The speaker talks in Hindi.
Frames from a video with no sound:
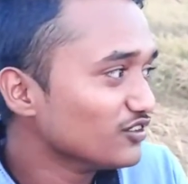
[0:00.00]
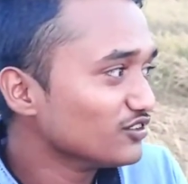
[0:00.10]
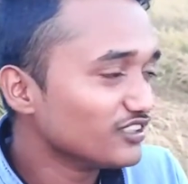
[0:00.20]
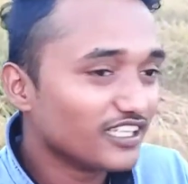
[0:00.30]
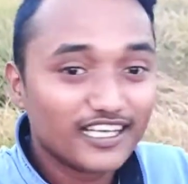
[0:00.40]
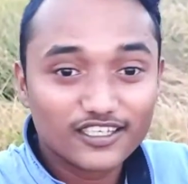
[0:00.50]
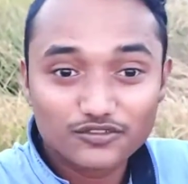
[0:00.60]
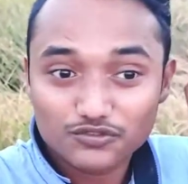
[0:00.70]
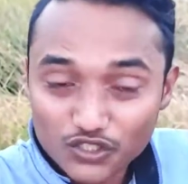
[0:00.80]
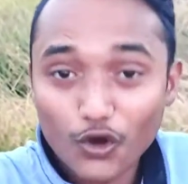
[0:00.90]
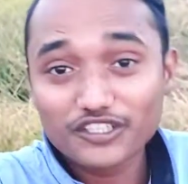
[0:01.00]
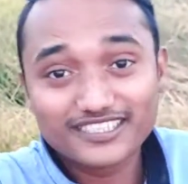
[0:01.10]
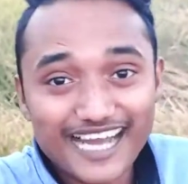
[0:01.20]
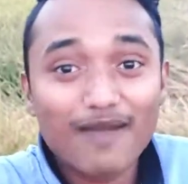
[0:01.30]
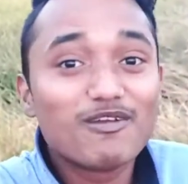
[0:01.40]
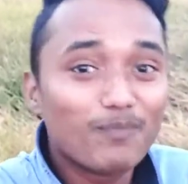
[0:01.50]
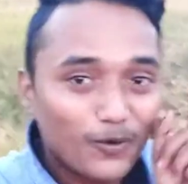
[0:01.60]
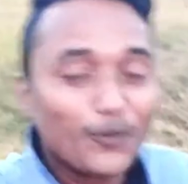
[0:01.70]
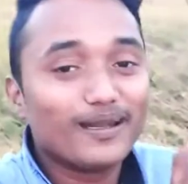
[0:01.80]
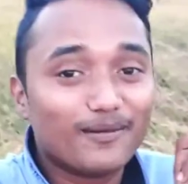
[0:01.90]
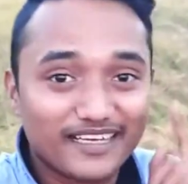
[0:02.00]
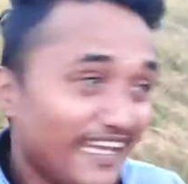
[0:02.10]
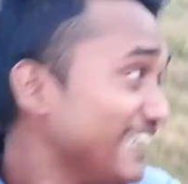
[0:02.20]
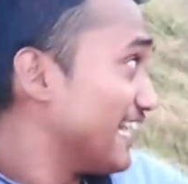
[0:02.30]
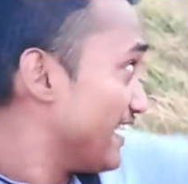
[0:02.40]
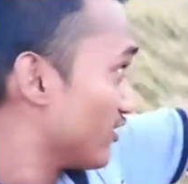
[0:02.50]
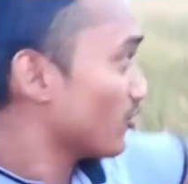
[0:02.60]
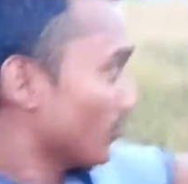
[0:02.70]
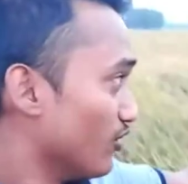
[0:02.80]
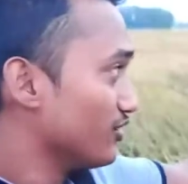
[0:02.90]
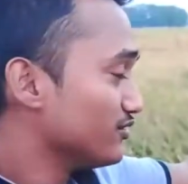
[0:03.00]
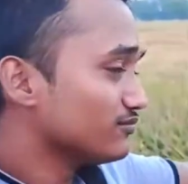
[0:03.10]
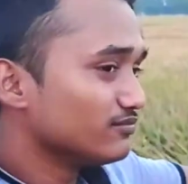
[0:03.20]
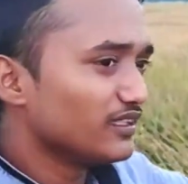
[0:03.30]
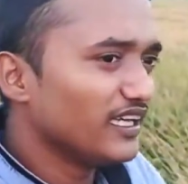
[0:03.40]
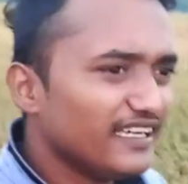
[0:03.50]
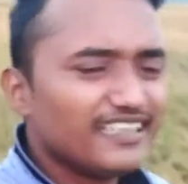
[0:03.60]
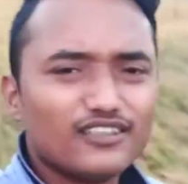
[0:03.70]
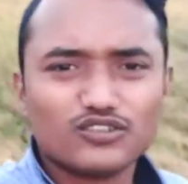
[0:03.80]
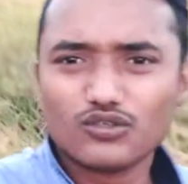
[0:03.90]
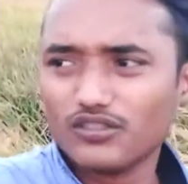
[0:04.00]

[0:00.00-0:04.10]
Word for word: सोचने सोच का भी प्रॉब्लम नहीं है इनको और एक चीज